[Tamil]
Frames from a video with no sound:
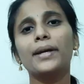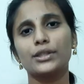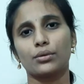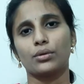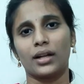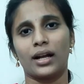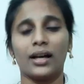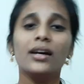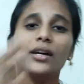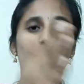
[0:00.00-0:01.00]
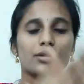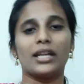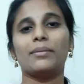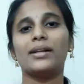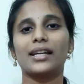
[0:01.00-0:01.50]
பிரித்து கொடுக்குறாங்க ஸோ
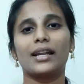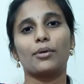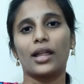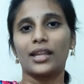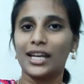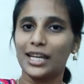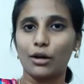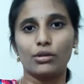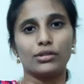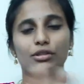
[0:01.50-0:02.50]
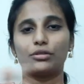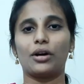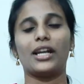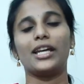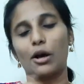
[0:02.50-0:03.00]
இனிமேல் சண்டை போடாதீங்க நீங்கள் கொஞ்சம்
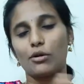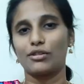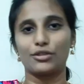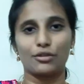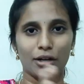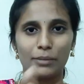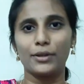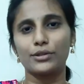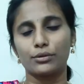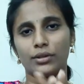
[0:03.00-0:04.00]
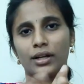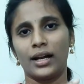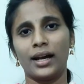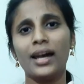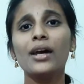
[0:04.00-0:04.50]
வச்சுக்கோங்க நீங்கள் கொஞ்சம் வச்சுக்கோங்கன்னு பிரித்து
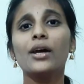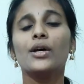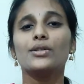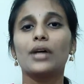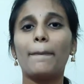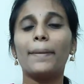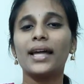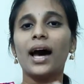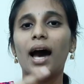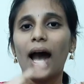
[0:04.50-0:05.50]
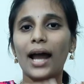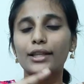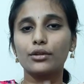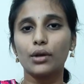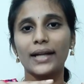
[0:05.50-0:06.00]
கொடுக்குறாங்க ஸோ அப்போ தான்
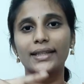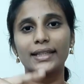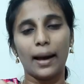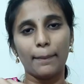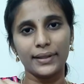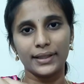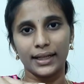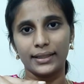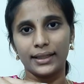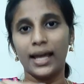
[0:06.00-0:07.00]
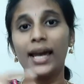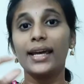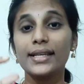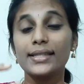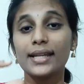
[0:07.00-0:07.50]
ஆயிரத்தி தொள்ளாயிரத்தி நாற்பத்தி எட்டில்
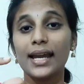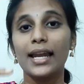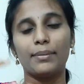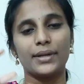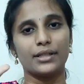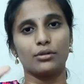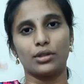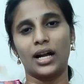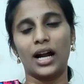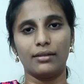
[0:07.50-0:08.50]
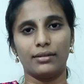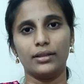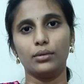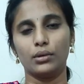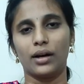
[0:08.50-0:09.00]
இஸ்ரேல் அப்படின்ற ஒரு நாடு
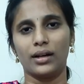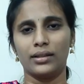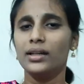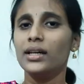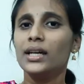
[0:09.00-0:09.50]
வந்து உருவாகுது